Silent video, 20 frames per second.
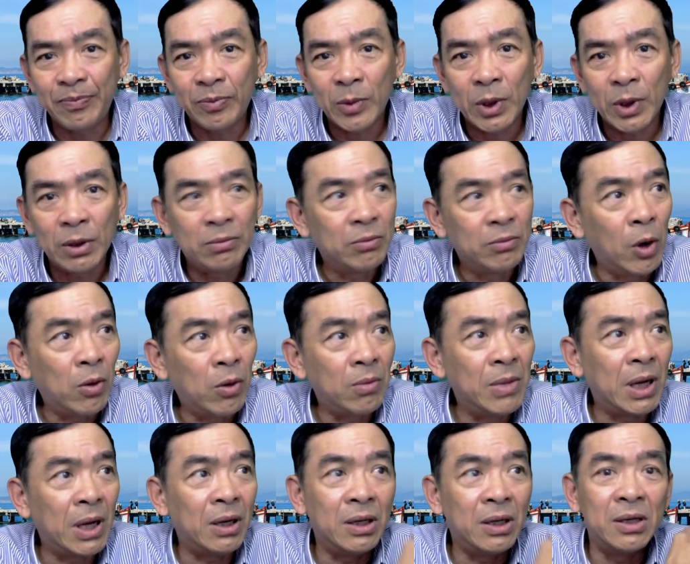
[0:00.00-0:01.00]
một cái
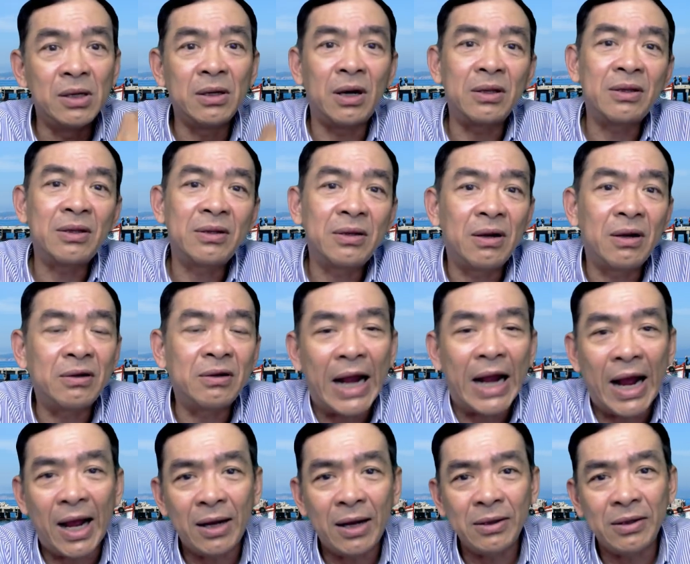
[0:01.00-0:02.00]
mức lương họ họ
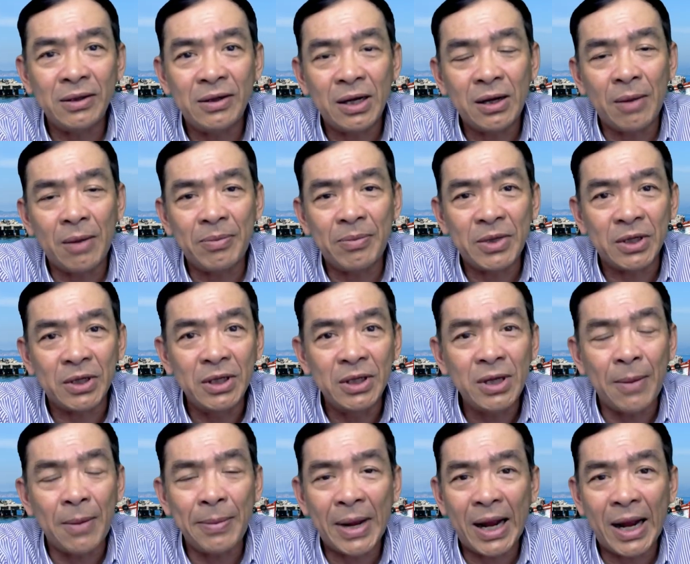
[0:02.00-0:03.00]
trả như cái gấp rưỡi gấp
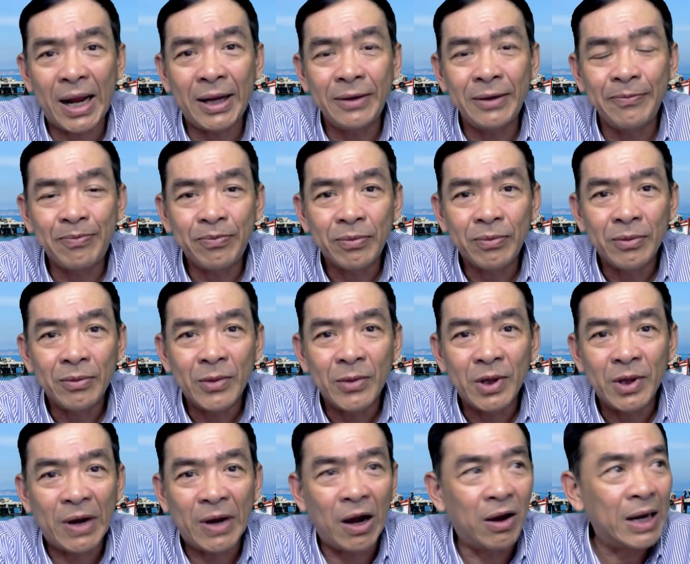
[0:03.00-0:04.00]
hai
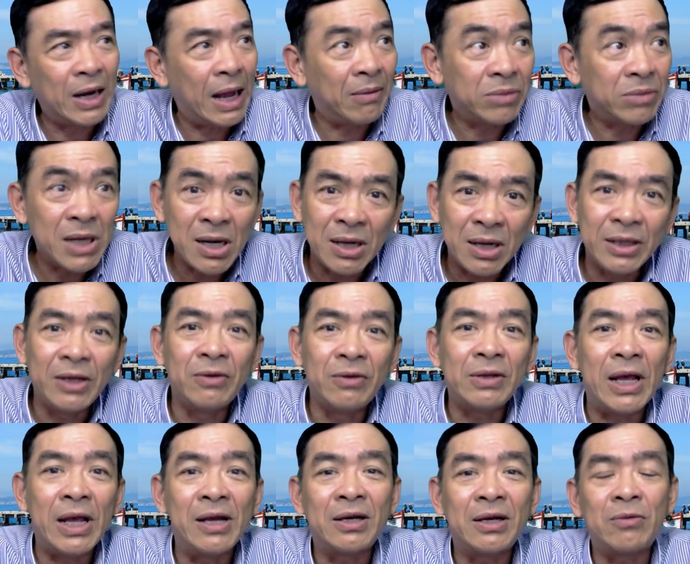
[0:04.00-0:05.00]
và họ làm rất là nhiều
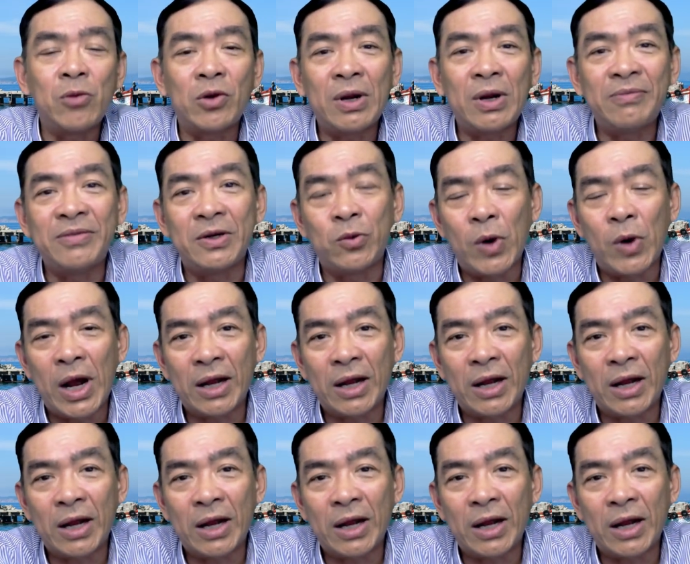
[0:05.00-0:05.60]
tiền trong một năm vừa qua